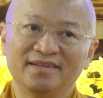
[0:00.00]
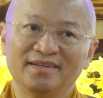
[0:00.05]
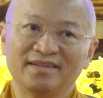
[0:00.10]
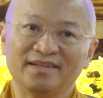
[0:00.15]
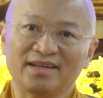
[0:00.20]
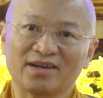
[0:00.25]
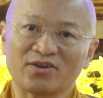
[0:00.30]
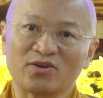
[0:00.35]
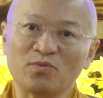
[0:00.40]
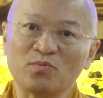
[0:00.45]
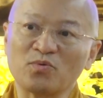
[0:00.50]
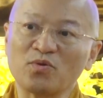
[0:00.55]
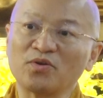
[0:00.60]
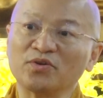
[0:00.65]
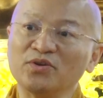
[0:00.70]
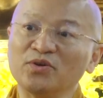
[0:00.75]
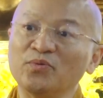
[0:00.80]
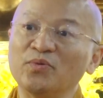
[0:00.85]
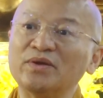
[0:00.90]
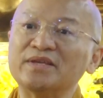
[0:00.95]
là cùng
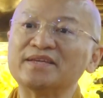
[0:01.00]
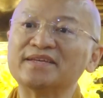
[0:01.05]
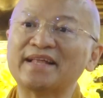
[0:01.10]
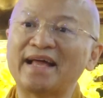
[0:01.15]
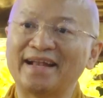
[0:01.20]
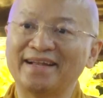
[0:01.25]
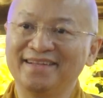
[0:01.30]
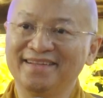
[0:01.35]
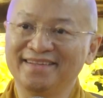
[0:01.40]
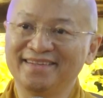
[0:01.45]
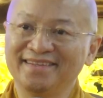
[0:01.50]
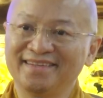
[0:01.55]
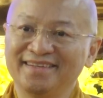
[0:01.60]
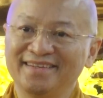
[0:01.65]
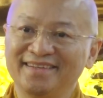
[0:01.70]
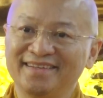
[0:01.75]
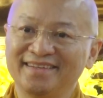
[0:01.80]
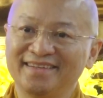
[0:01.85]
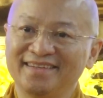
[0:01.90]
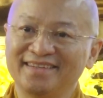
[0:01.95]
con đường quỷ chí thanh
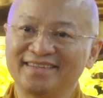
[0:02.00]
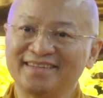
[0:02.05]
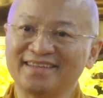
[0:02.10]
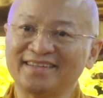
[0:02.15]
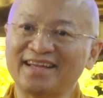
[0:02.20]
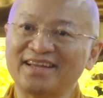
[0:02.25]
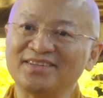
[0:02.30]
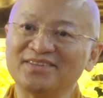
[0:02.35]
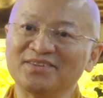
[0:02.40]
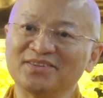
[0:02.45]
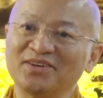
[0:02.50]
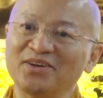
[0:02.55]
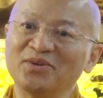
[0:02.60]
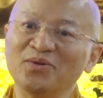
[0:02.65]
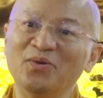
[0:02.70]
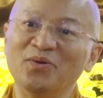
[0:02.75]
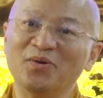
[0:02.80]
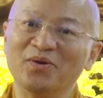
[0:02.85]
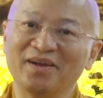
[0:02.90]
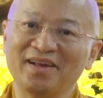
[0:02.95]
thì thầy thường nói
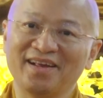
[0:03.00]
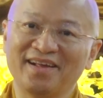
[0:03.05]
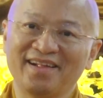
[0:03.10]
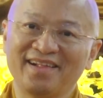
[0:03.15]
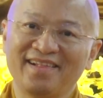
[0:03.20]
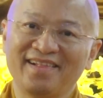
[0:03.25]
đùa ấy,